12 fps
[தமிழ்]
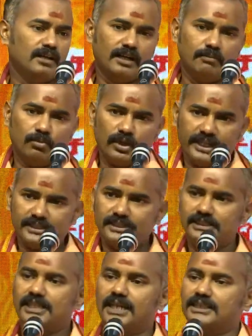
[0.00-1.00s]
நம்முடைய
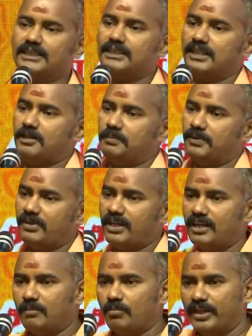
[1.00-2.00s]
சித்தாந்தத்தில்
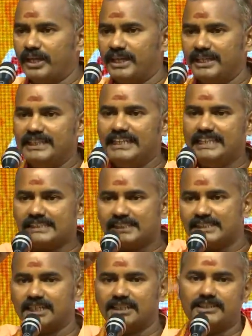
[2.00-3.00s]
இருப்பவர்கள் நம்முடைய இந்திய
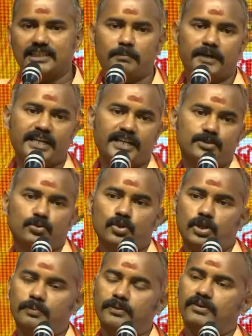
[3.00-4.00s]
சித்தாந்தத்தில் பயணித்துக்
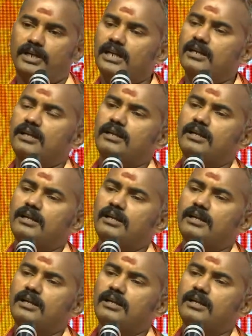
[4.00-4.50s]
கொண்டிருப்பவர்கள்